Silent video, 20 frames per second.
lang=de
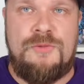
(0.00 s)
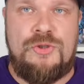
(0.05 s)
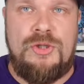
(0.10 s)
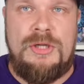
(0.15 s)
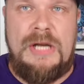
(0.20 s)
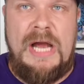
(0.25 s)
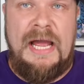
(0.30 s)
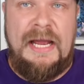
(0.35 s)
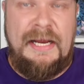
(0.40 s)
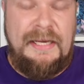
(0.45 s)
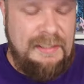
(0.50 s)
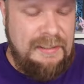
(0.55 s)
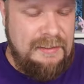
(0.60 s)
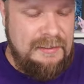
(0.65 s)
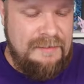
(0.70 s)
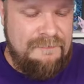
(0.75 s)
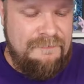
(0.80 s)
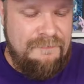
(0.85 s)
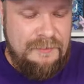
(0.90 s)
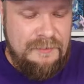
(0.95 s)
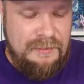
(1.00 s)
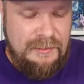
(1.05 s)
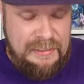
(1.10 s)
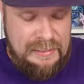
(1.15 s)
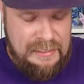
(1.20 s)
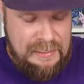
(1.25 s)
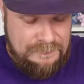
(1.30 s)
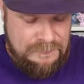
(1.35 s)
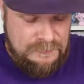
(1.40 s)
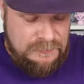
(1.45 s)
schon einige davon
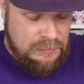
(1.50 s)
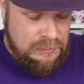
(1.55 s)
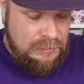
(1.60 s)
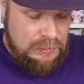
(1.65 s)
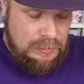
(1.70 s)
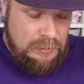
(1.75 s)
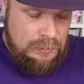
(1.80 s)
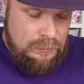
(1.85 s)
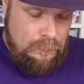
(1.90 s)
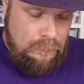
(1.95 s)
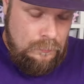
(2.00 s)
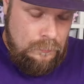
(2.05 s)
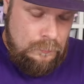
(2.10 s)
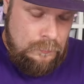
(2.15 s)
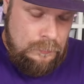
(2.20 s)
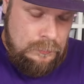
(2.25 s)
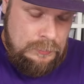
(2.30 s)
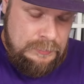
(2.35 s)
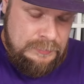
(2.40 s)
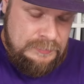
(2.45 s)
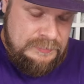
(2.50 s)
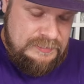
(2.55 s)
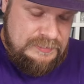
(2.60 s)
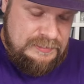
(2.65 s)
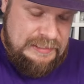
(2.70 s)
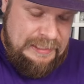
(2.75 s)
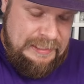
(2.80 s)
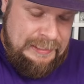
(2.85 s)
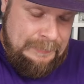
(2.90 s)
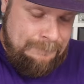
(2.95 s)
gehabt. Und
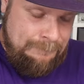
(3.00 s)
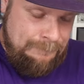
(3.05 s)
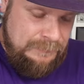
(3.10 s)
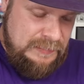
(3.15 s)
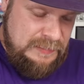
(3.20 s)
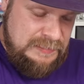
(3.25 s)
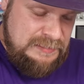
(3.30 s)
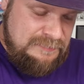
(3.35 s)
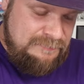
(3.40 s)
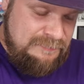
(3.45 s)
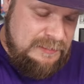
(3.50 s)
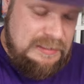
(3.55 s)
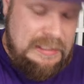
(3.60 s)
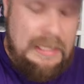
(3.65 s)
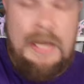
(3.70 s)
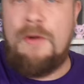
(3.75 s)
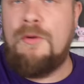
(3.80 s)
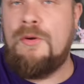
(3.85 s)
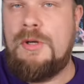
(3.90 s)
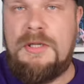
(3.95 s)
ähm, es wird auch